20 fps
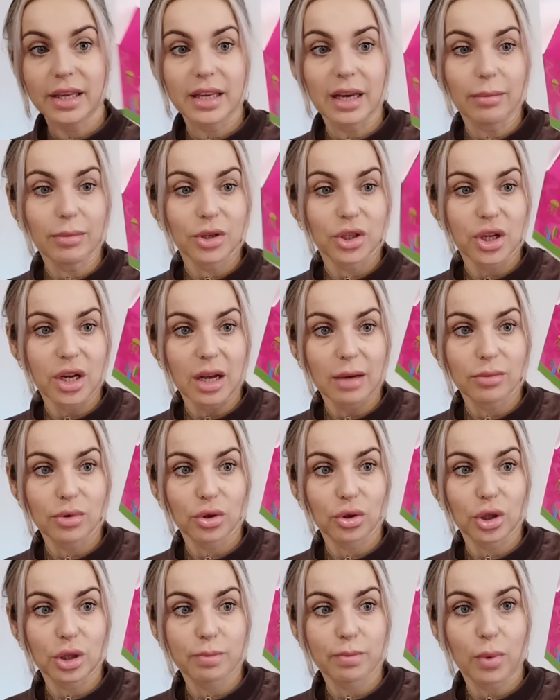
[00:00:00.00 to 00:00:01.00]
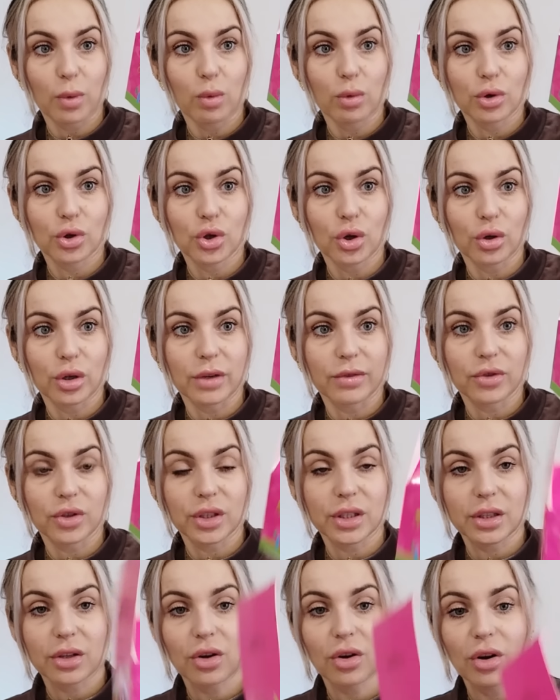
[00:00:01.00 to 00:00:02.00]
i ja myślałam, że to jest połączone
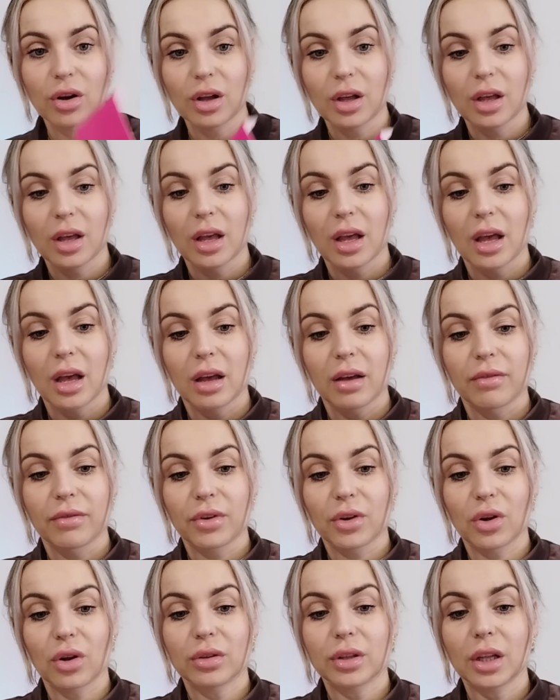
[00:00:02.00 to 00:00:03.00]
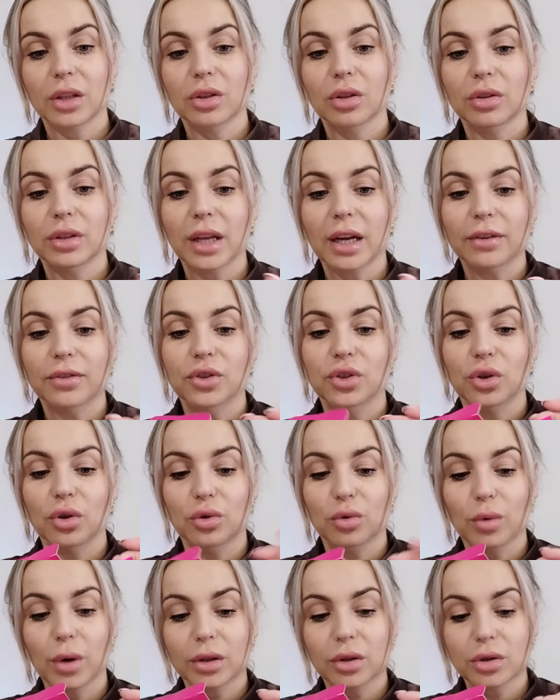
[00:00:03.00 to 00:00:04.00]
wszystko Wygląda to tak w
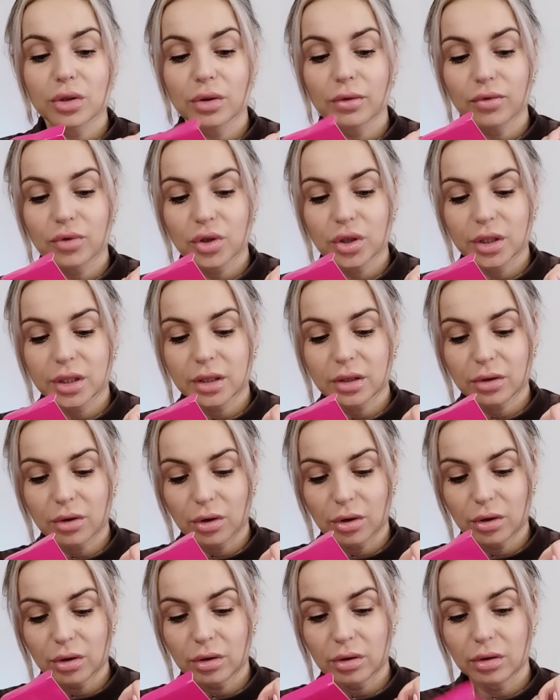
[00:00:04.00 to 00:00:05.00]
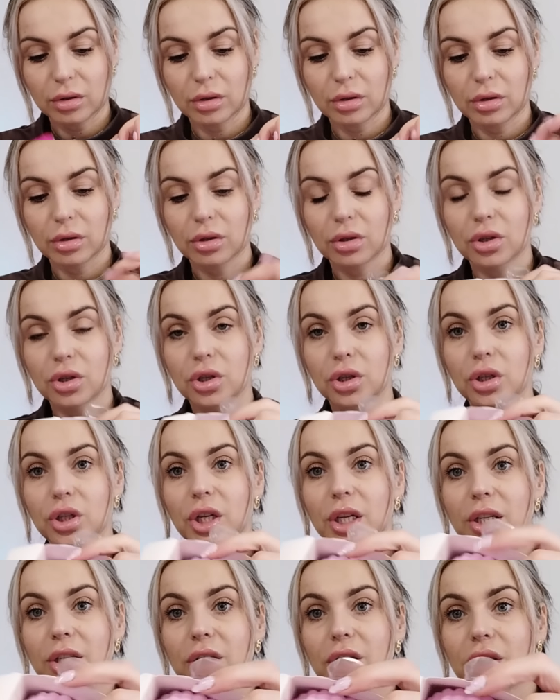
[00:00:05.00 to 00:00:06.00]
środku, a to są wszystko y, trzy
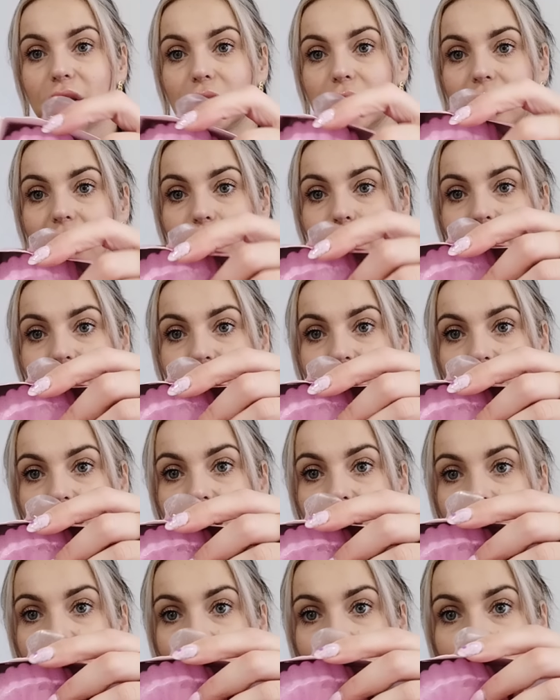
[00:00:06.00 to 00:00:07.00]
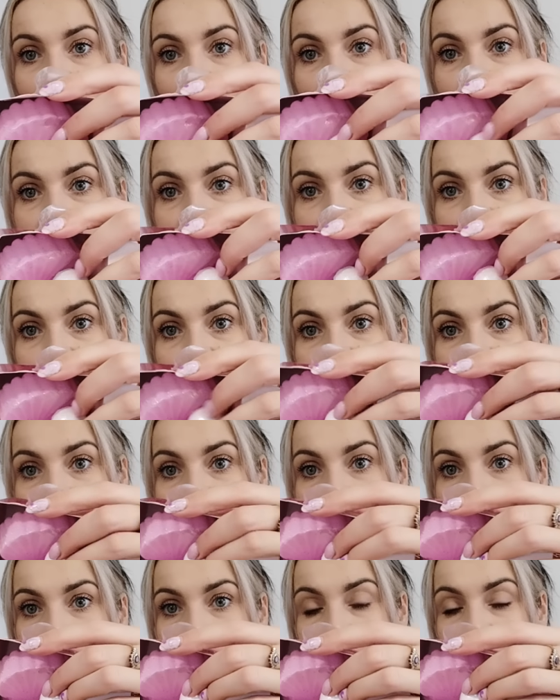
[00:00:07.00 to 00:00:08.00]
części. Zobaczcie. O tak to
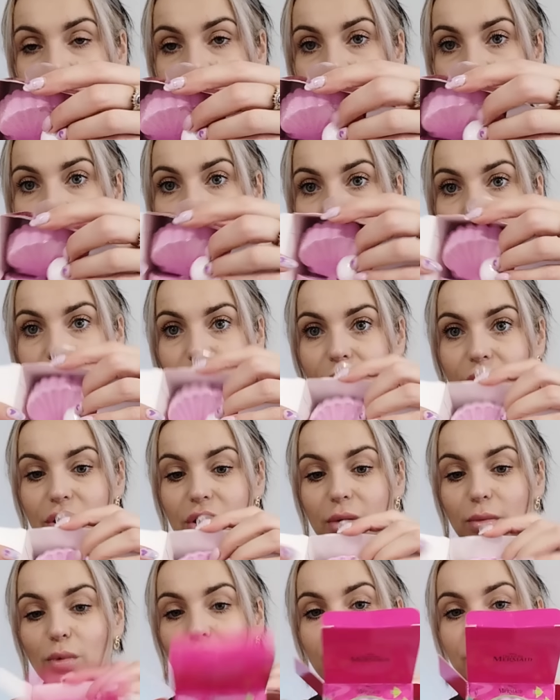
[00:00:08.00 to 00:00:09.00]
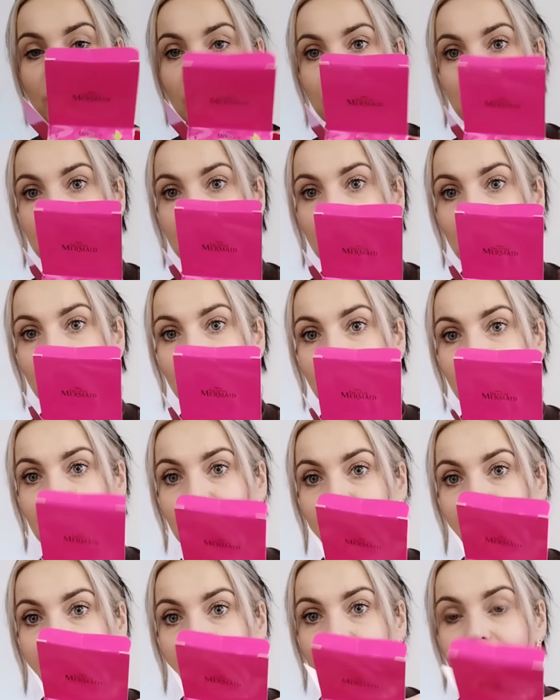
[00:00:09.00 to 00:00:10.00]
wygląda i tak to właśnie było widać przez tą
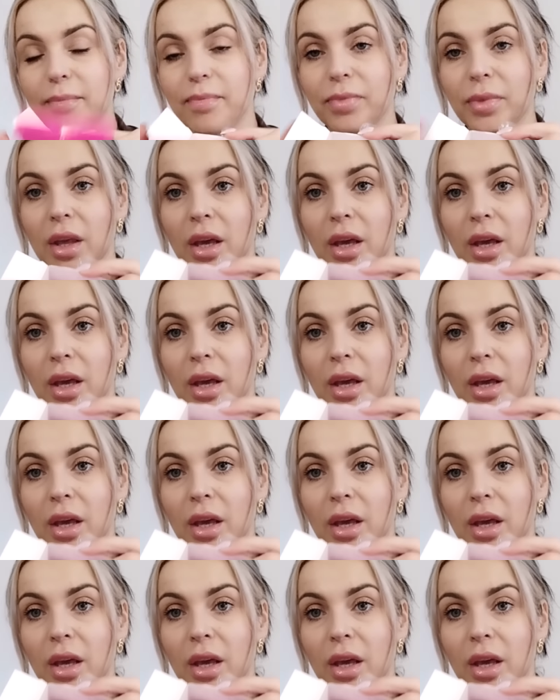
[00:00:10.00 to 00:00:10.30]
felikę.